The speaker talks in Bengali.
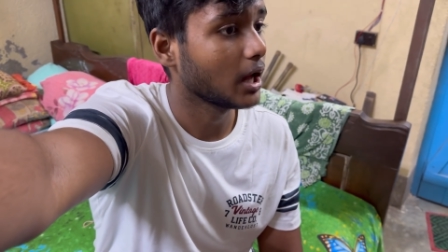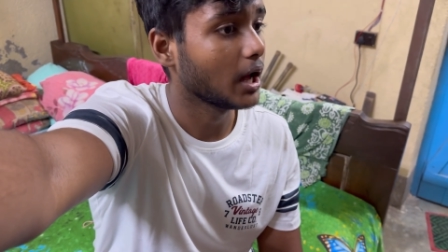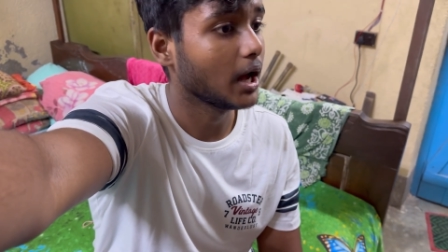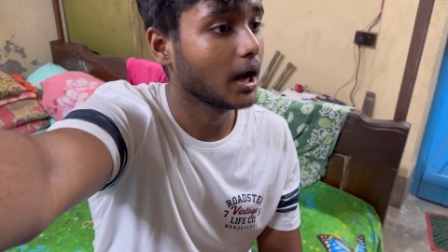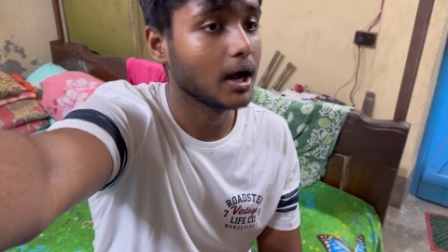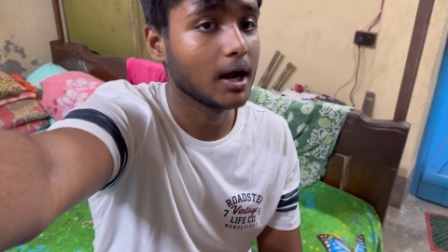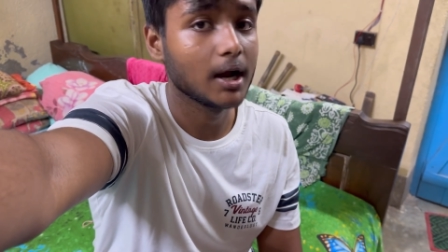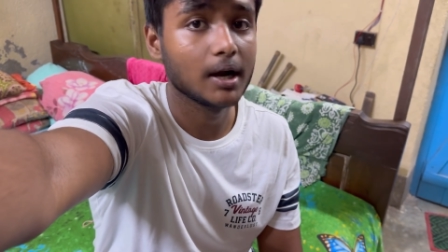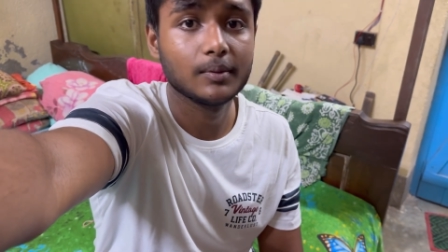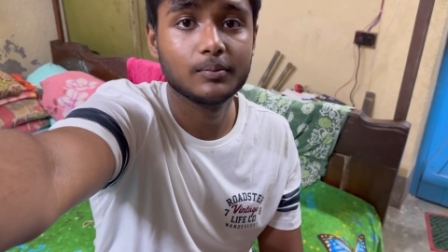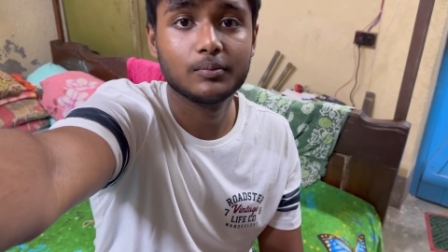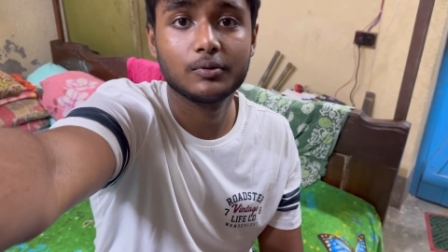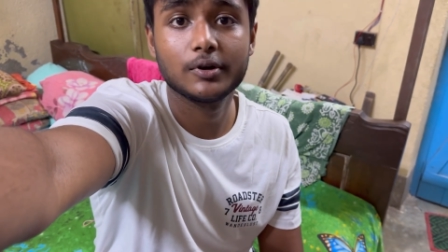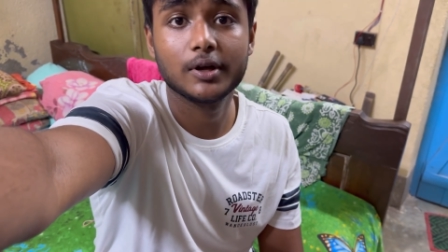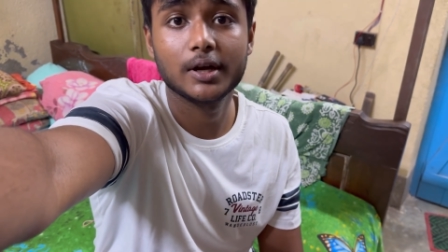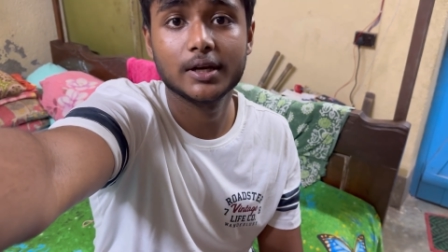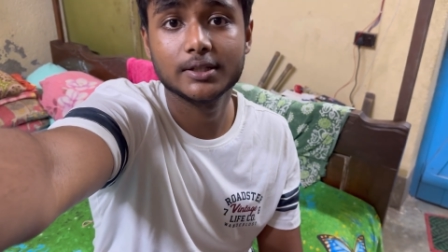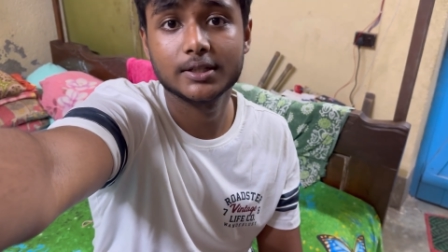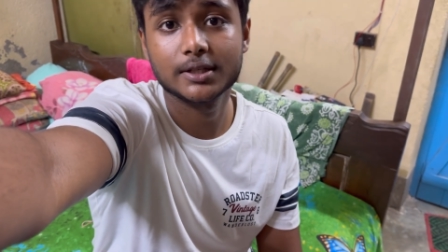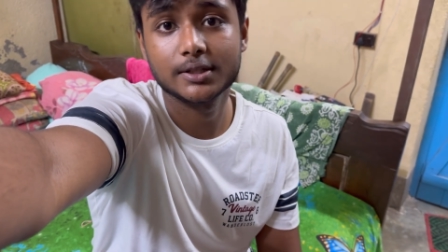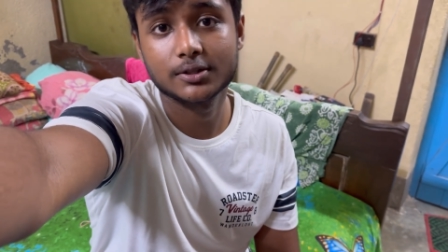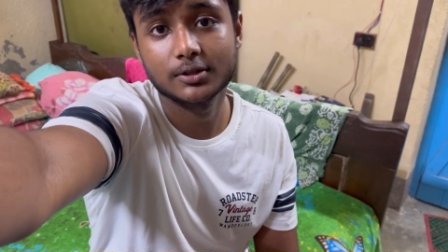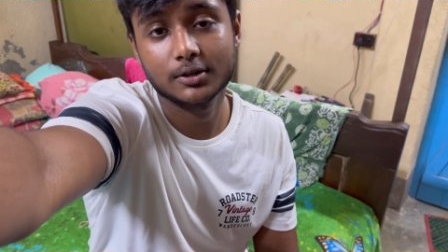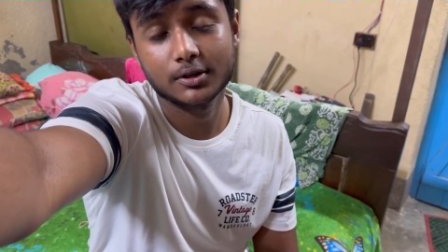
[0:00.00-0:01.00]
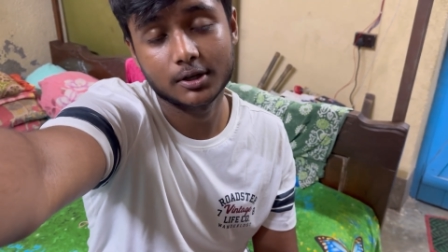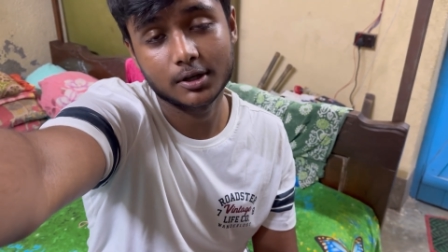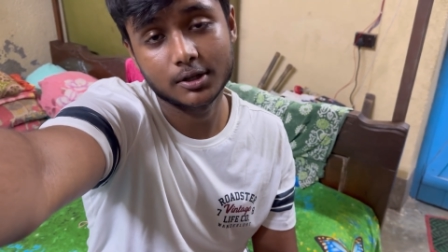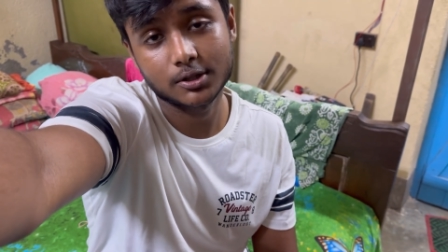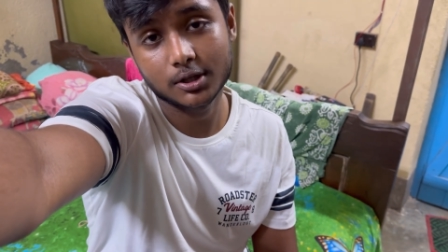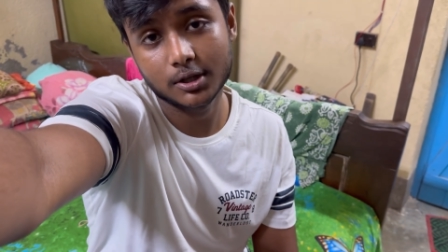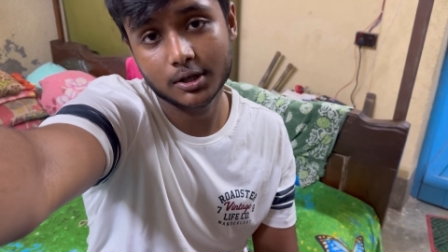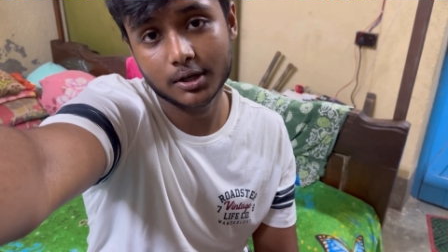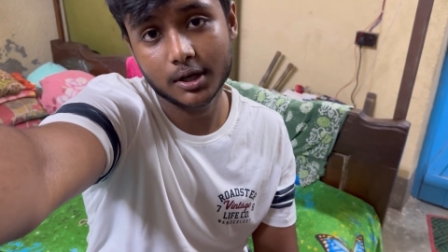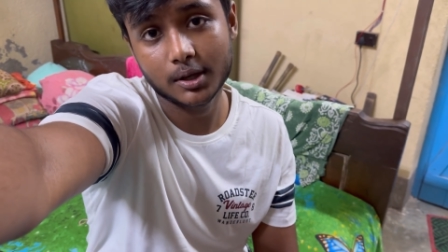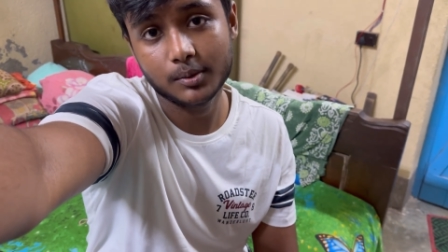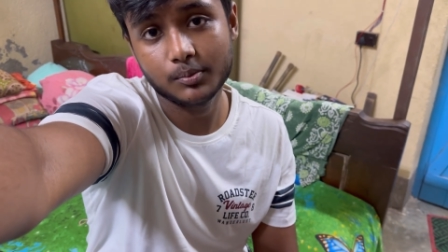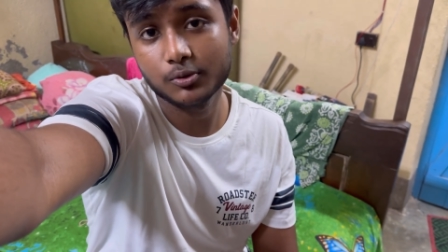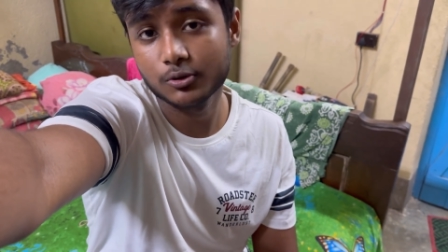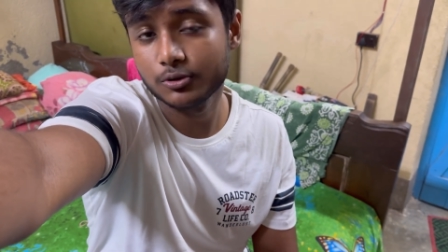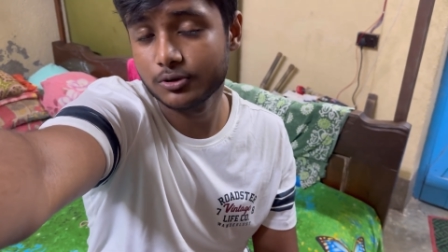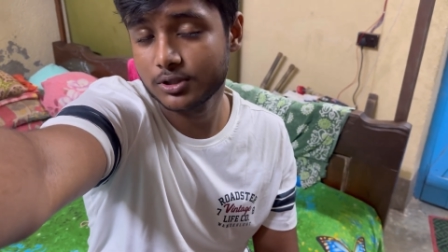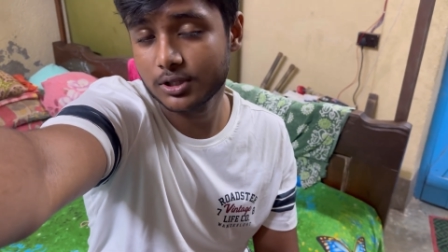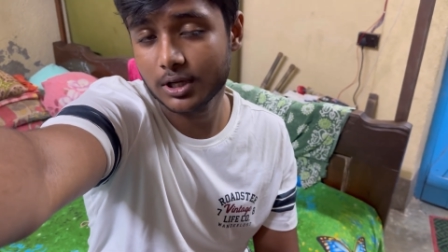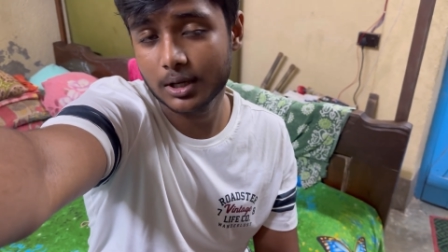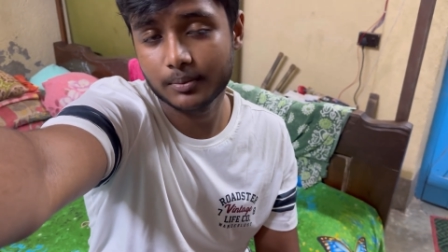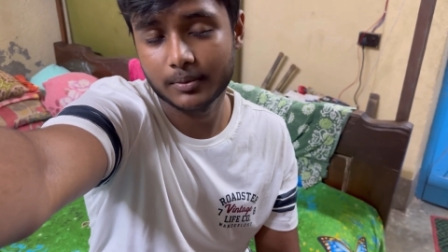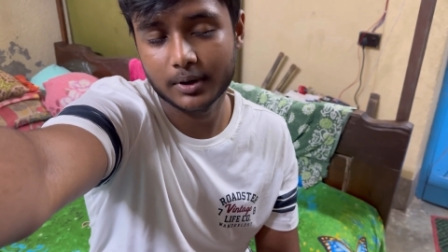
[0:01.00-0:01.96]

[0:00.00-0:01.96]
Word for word: আর পড়ে আসার সঙ্গে সঙ্গেই পড়ছে